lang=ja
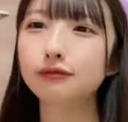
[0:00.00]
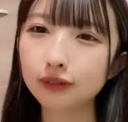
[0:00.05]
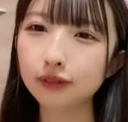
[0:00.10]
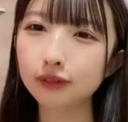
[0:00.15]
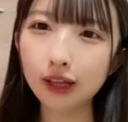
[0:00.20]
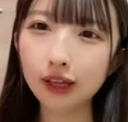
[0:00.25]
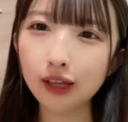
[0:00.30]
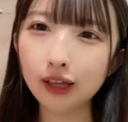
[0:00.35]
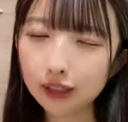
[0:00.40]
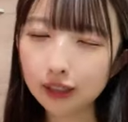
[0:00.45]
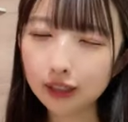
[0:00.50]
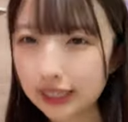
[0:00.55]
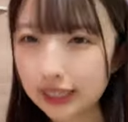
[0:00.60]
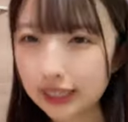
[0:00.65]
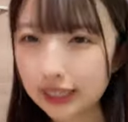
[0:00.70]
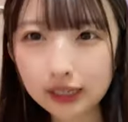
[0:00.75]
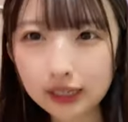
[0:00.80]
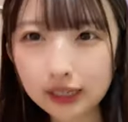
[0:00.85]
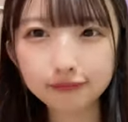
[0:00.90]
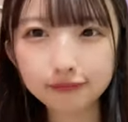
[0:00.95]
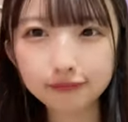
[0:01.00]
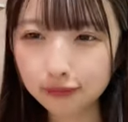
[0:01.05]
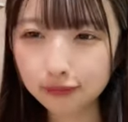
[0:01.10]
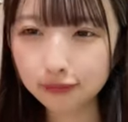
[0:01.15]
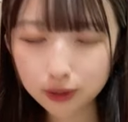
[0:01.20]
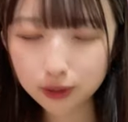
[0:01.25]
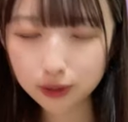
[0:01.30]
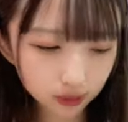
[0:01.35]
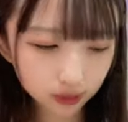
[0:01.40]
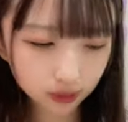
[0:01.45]
あるかな
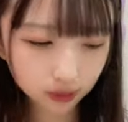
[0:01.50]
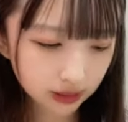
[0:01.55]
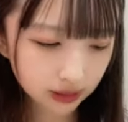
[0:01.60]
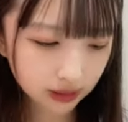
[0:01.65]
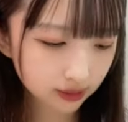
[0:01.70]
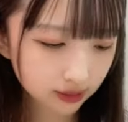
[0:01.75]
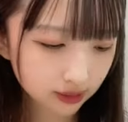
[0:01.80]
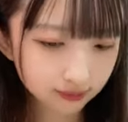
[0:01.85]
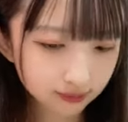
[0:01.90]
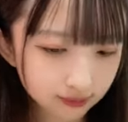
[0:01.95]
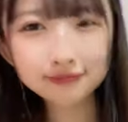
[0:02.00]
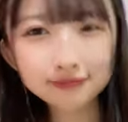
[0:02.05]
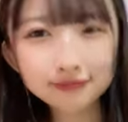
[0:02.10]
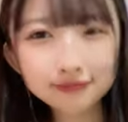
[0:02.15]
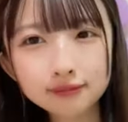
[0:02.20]
聞かれる